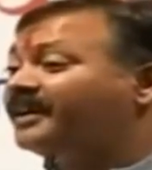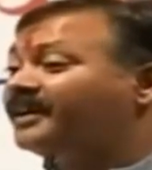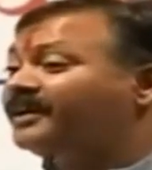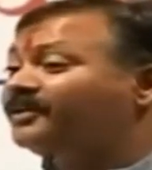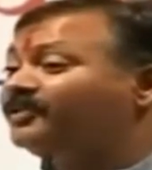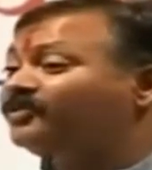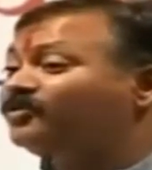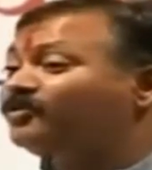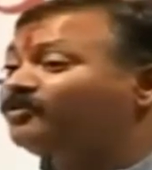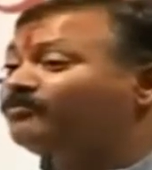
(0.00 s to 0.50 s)

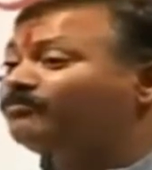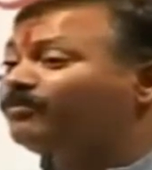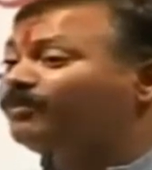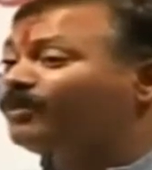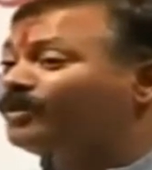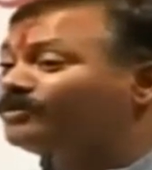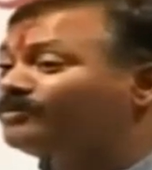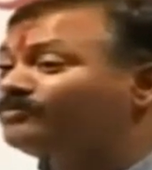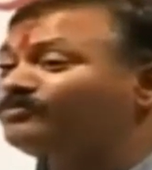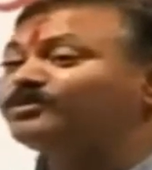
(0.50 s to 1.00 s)
नहीं
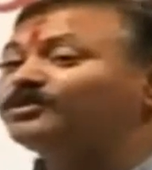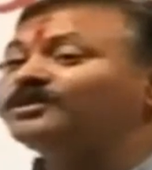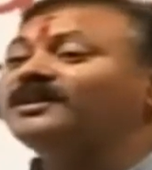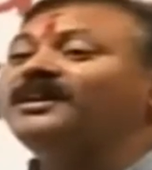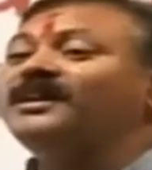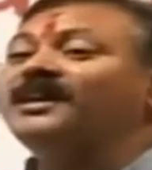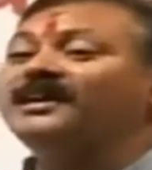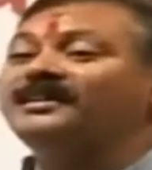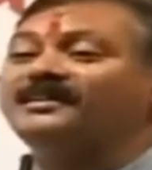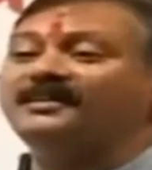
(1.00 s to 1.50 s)
तो बहुत
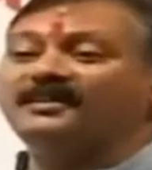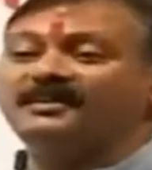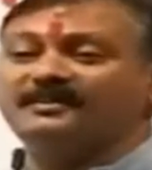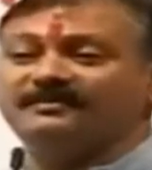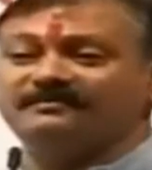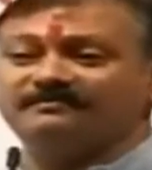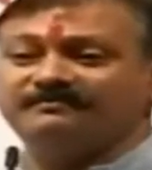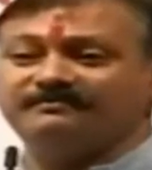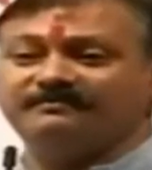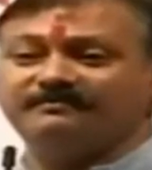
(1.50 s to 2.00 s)
मुश्किल
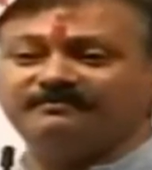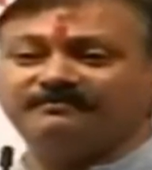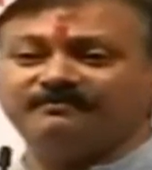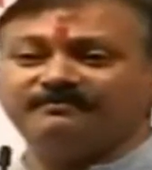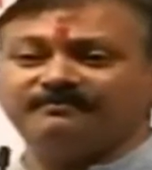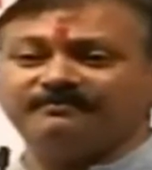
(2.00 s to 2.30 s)
आती है